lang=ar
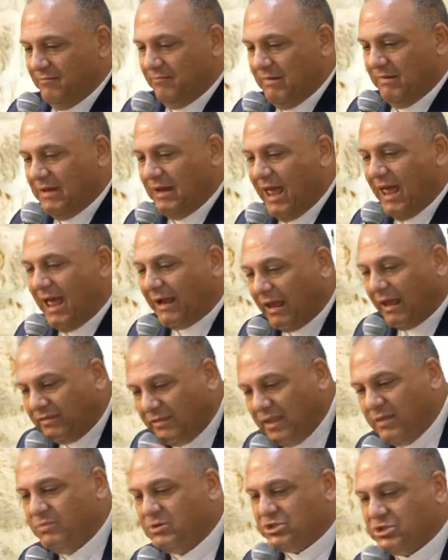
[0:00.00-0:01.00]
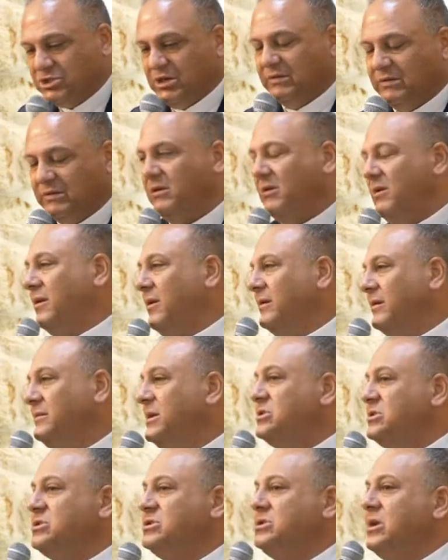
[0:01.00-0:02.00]
من اكاذيب الشيطان
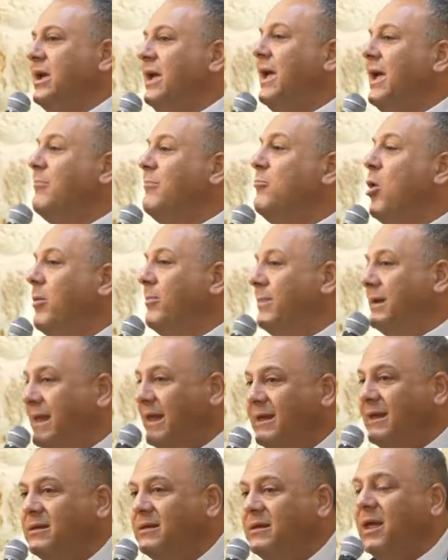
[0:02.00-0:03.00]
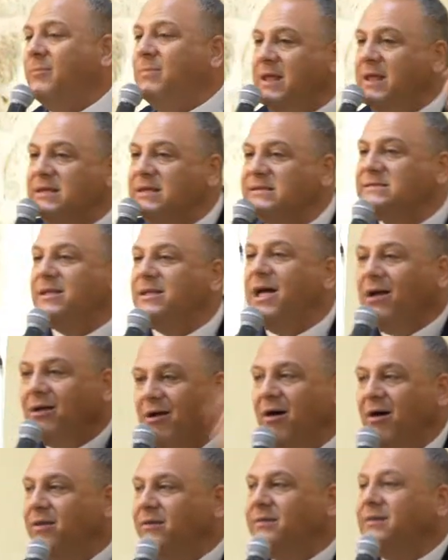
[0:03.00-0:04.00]
قديش مؤمنين ابليس
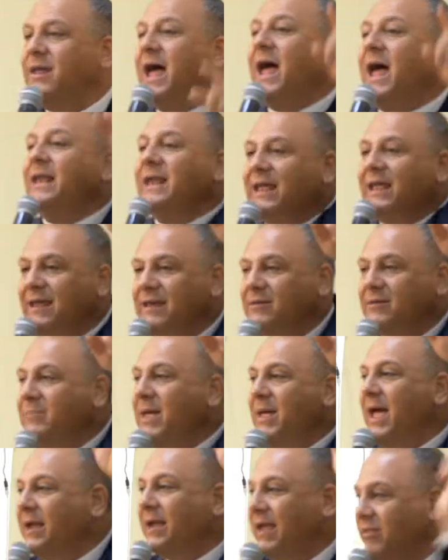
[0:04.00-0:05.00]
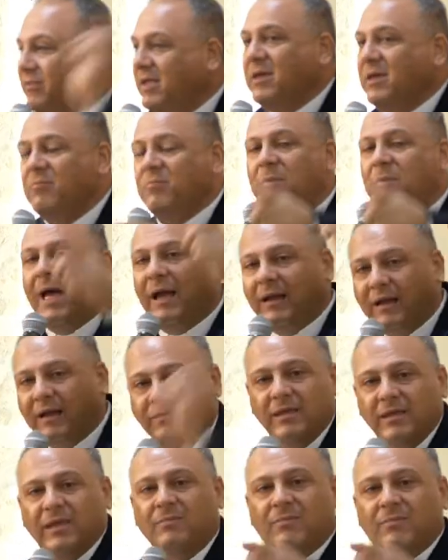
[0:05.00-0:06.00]
ضحكان عليهن باكاذيب
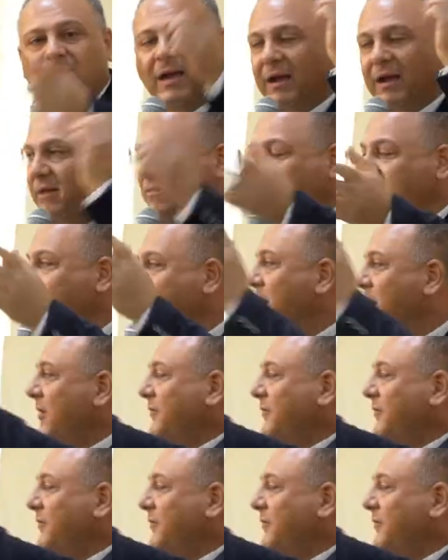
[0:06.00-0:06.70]
اكاذيب اكاذيب